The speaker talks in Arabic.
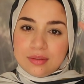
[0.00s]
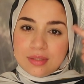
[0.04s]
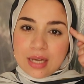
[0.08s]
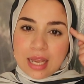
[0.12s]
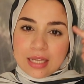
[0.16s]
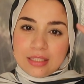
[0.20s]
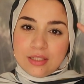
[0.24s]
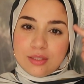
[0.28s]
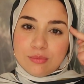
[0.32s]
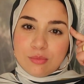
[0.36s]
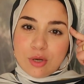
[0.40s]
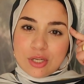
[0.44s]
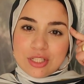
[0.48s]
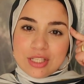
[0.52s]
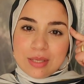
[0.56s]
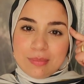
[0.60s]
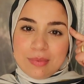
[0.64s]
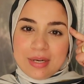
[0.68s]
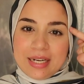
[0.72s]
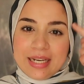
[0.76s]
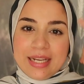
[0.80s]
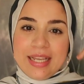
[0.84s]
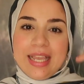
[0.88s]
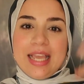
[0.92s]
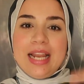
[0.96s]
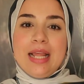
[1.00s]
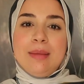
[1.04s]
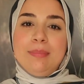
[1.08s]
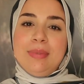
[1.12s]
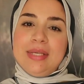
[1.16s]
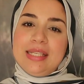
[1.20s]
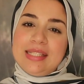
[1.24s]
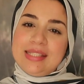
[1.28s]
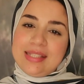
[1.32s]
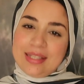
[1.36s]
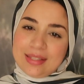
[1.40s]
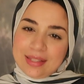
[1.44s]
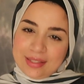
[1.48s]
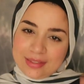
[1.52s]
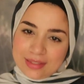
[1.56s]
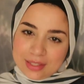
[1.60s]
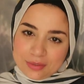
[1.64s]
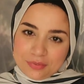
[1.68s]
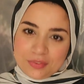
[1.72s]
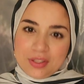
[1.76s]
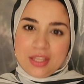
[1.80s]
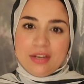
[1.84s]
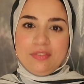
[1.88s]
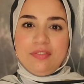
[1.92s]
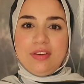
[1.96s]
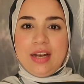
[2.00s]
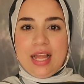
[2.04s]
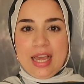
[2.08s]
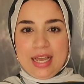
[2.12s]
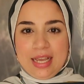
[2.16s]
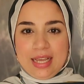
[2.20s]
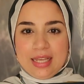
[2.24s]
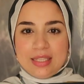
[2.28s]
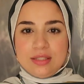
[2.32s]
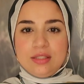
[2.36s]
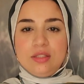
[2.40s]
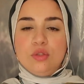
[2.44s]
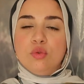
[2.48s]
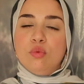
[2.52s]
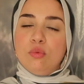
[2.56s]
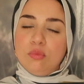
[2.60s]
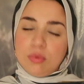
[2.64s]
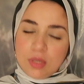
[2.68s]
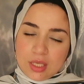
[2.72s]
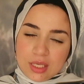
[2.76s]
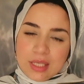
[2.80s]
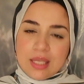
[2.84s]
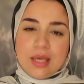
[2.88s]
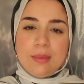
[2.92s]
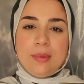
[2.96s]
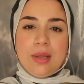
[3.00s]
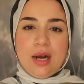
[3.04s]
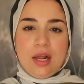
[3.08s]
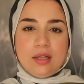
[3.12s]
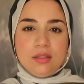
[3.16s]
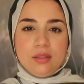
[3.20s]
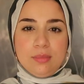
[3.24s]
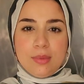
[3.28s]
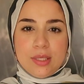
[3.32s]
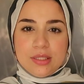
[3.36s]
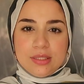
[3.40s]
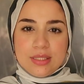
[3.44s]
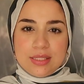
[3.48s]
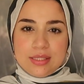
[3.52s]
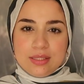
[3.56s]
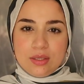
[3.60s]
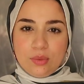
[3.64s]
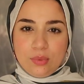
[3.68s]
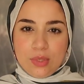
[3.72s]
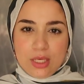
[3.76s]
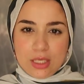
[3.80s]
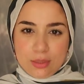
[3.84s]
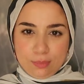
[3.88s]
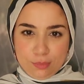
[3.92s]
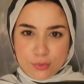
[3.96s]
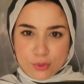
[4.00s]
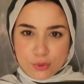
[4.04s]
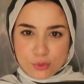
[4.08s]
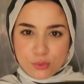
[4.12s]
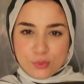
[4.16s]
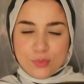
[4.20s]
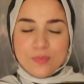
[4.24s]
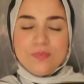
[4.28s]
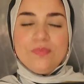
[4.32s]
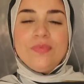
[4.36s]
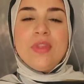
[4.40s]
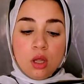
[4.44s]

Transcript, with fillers: عند معظم الرجاله بيزيد التفكير في الحاجات دي وممكن كمان عند بعض الزوجات برضه